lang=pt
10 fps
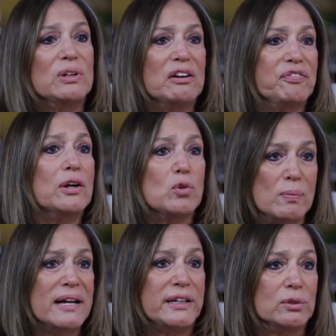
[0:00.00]
a mulher fala com
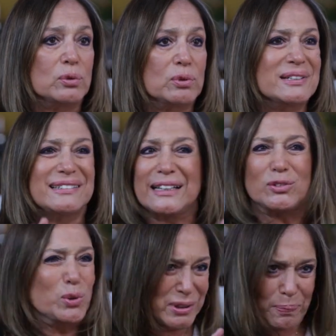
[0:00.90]
o marido, quando você está
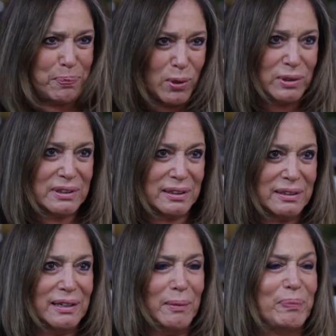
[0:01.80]
toda
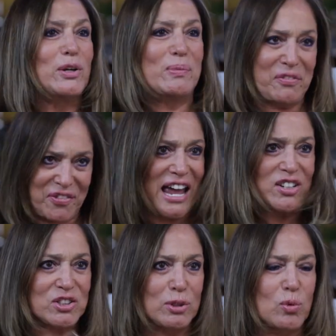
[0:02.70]
pronta para ir numa
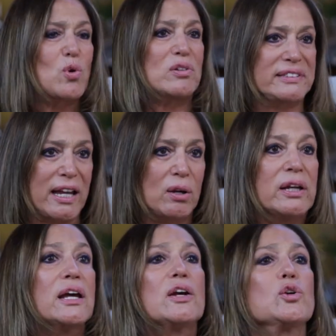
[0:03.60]
festa, num coquetel,
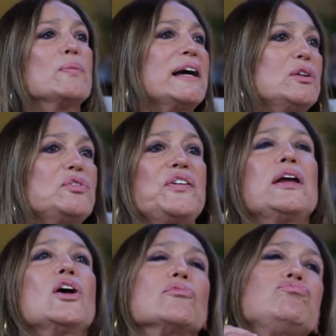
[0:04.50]
que o marido
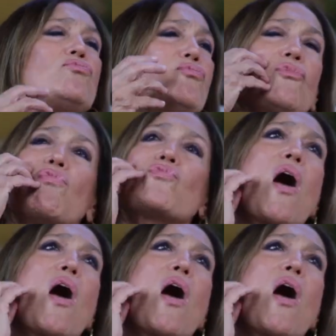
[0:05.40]
vem, hum,